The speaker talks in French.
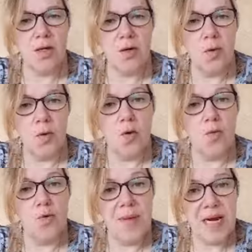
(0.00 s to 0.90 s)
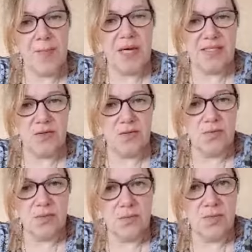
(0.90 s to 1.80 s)
on, on me met la pression,
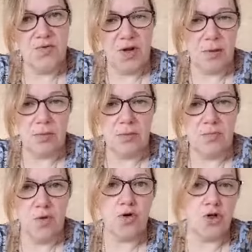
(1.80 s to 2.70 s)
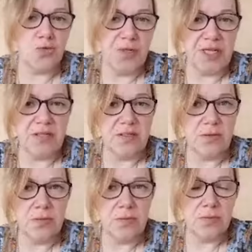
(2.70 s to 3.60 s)
voilà, pour que je me taise.
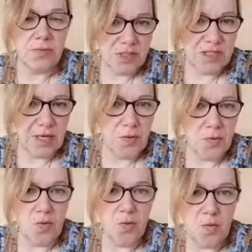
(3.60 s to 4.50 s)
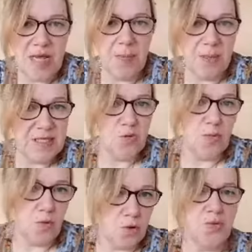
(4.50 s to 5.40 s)
Sérieux, on me met la pression
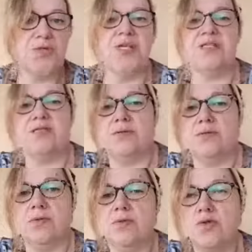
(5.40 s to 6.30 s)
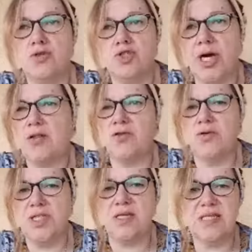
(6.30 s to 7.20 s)
pour que je me taise. Que j'arrête de
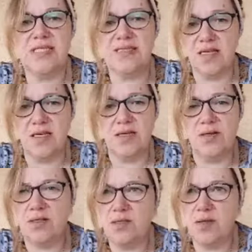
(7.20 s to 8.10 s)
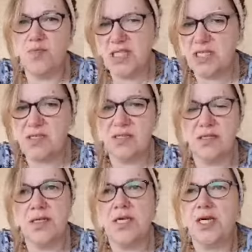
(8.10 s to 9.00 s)
dire des âneries, des bêtises
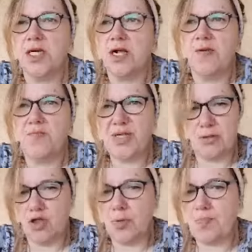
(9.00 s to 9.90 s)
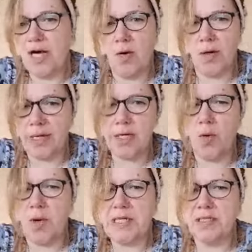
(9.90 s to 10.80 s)
parce que je pars en
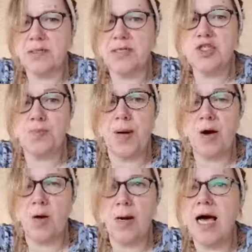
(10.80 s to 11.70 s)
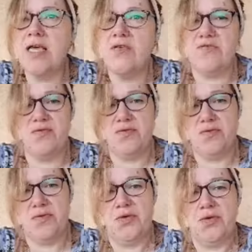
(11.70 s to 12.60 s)
cacahuète, je pars en live.
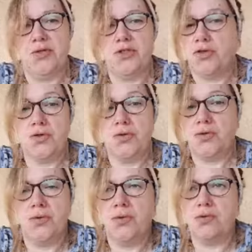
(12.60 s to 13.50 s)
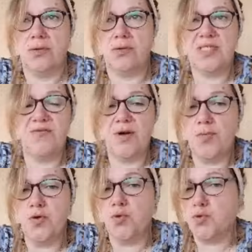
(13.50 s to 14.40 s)
Je, ça va
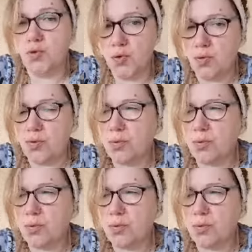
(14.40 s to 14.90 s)
plus du tout.